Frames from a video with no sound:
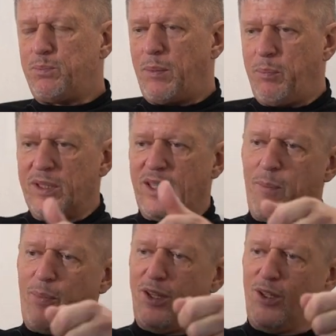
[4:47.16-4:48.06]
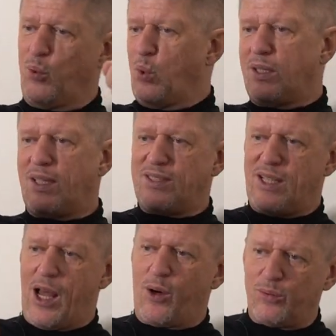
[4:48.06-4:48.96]
попыткой притянуть это
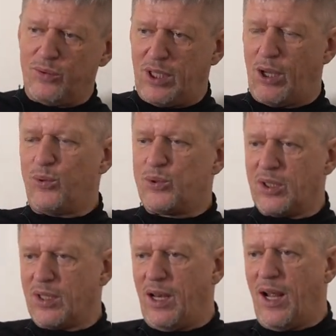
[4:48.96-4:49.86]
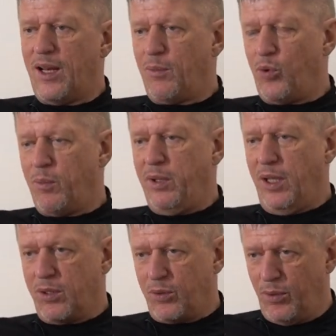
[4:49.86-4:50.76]
за, за уши к реальному
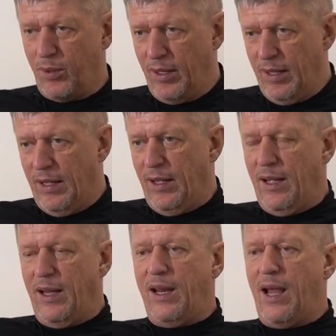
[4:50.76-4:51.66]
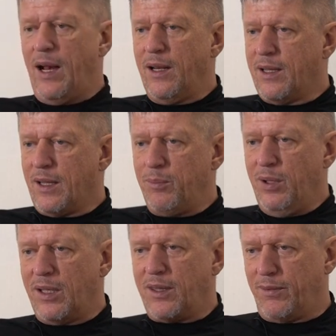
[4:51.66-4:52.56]
объекту. Реальных
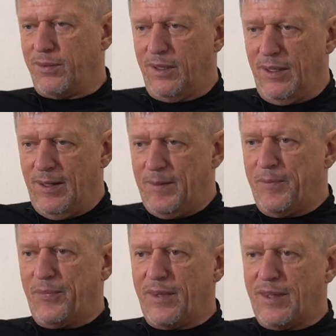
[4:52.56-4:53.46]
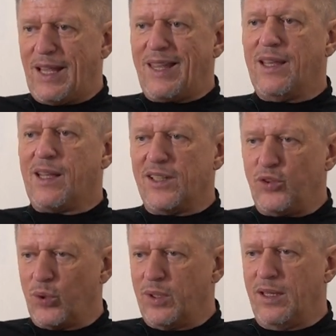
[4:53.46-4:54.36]
объектов – таких как
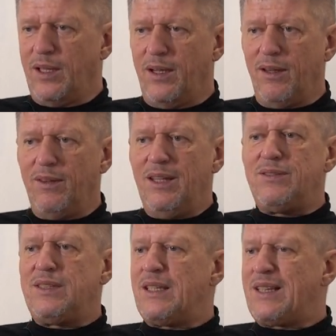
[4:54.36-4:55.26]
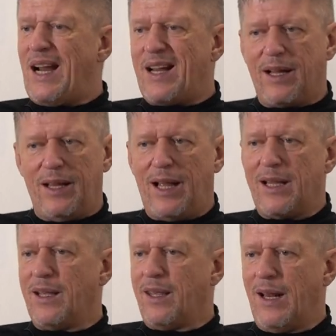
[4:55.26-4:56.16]
черная дыра, в центрах
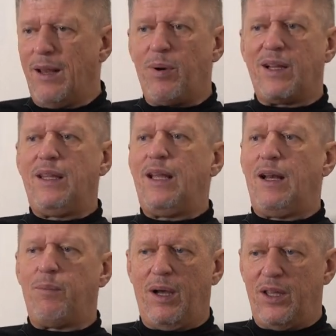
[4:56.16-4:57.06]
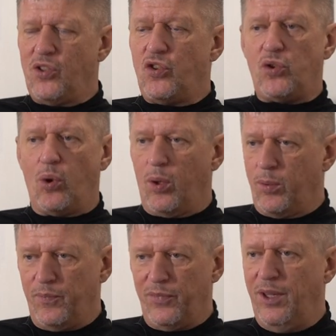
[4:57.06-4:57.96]
галактики, либо где-либо еще,
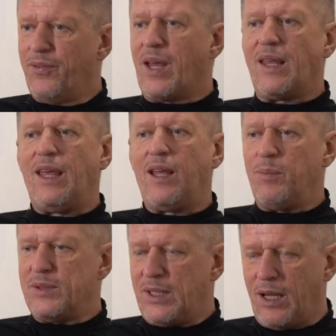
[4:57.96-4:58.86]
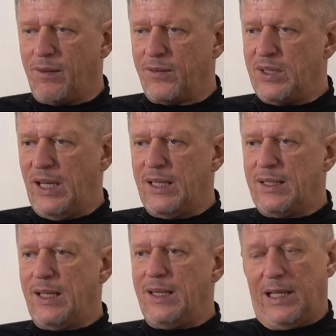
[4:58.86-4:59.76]
ни в каких местах во
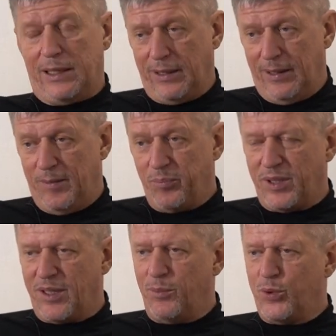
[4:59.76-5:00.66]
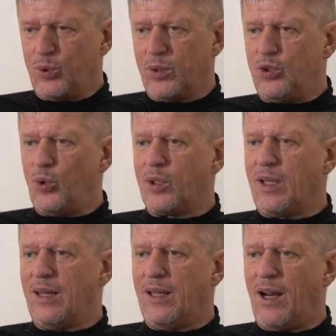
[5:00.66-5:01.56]
Вселенной нет, потому что
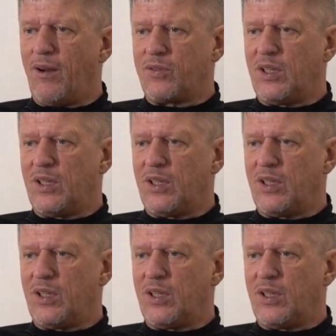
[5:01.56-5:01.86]
черная дыра в